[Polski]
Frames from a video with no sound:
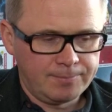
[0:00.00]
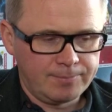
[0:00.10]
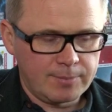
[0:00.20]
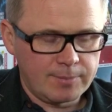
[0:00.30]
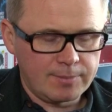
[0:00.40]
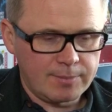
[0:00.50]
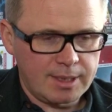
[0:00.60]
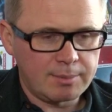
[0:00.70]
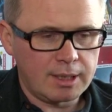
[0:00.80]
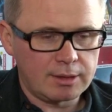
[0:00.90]
y, mm,
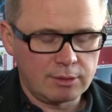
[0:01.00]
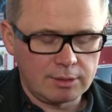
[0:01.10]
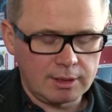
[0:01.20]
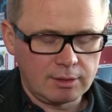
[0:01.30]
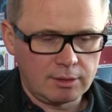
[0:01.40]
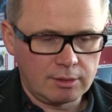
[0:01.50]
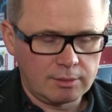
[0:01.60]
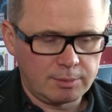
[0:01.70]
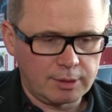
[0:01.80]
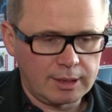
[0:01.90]
zebrać do
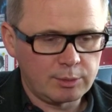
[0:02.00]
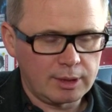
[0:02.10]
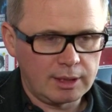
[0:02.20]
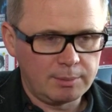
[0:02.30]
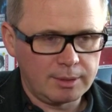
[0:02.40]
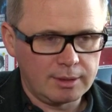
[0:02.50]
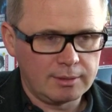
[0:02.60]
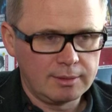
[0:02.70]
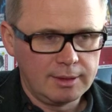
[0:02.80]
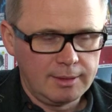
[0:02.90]
tego projektu
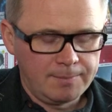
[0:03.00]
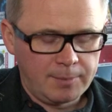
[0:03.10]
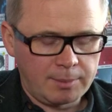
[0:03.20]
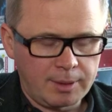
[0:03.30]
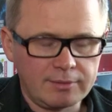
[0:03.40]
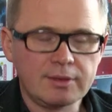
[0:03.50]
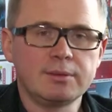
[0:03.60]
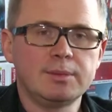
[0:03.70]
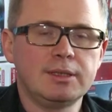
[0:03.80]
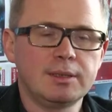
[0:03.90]
ekipę naprawdę
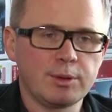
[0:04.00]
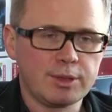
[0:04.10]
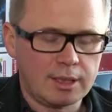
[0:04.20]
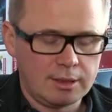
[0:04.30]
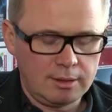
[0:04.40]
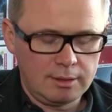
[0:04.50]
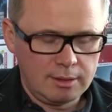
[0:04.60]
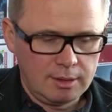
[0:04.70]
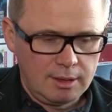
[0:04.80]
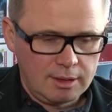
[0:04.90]
wybitnych postaci
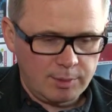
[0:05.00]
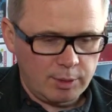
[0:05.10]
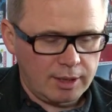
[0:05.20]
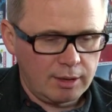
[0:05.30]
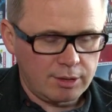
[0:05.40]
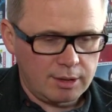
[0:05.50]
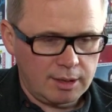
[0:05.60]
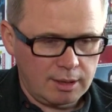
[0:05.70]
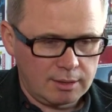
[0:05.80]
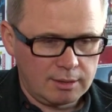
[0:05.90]
z polskiego
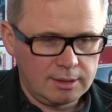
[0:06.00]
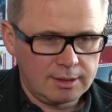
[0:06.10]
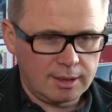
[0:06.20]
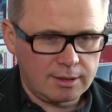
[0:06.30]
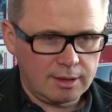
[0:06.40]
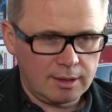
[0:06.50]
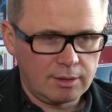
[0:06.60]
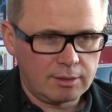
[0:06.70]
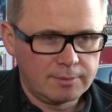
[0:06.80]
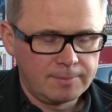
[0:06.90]
życia
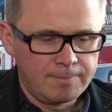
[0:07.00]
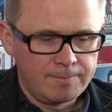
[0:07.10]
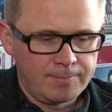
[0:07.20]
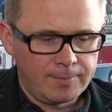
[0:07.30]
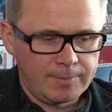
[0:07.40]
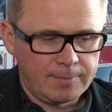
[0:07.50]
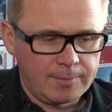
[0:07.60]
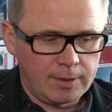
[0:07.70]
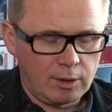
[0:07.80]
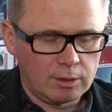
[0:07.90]
literackiego.
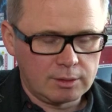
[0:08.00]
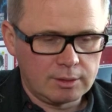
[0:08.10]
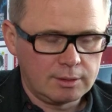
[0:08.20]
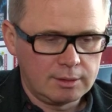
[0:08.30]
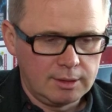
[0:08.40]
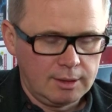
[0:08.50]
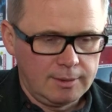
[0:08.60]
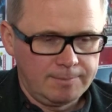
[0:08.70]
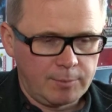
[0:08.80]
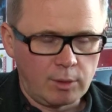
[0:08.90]
Mm, od
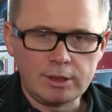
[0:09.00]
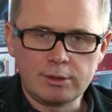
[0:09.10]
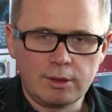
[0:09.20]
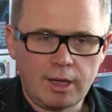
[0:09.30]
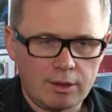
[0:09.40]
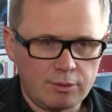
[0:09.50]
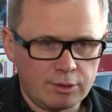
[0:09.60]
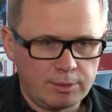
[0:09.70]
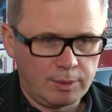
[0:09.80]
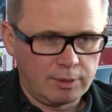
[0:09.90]
Olgi
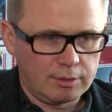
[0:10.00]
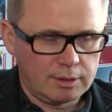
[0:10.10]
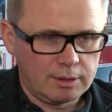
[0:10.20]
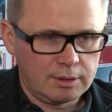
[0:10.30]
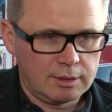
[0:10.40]
Tokarczuk po